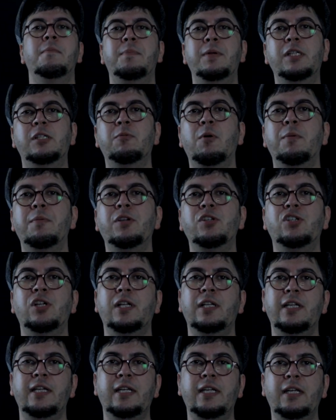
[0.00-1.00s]
principalmente
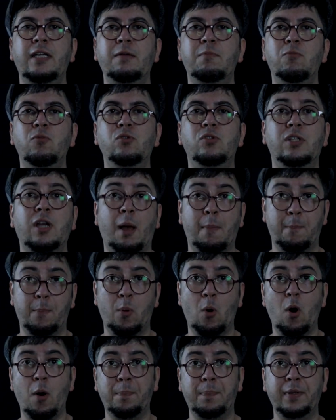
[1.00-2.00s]
ali em música
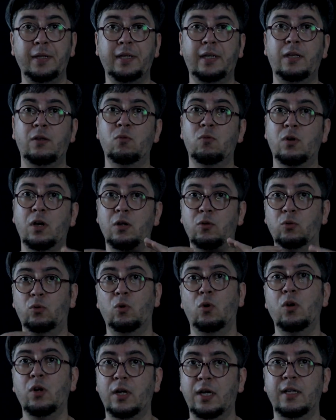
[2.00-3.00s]
pop, em que o
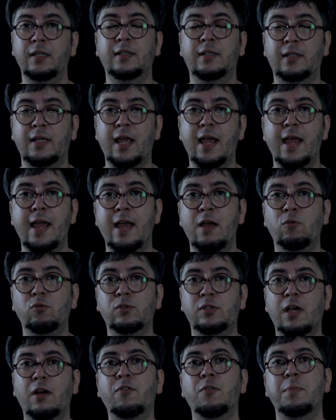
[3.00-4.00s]
cantor can é,
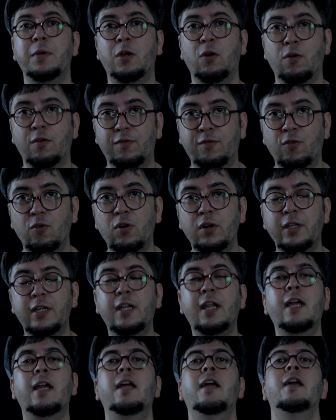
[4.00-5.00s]
usava o microfone,
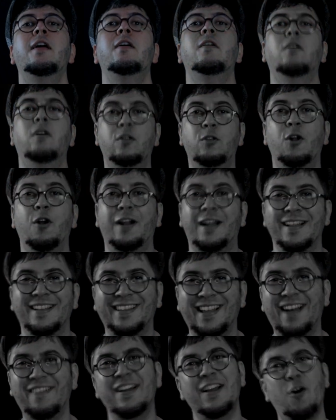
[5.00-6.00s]
né? O cantor
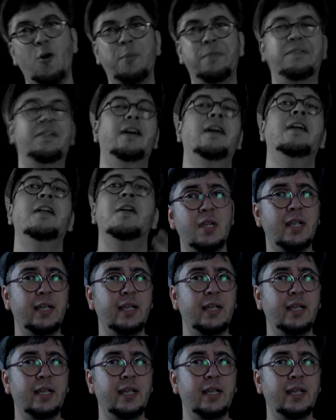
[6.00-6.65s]
cantava, é óbvio, né?